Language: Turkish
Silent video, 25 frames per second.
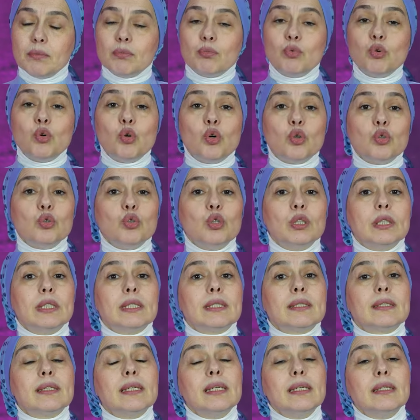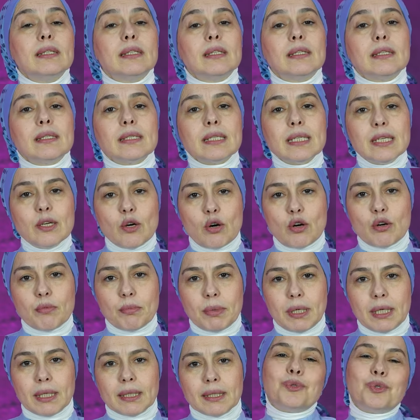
Bu konuyla zihninizi yormayın.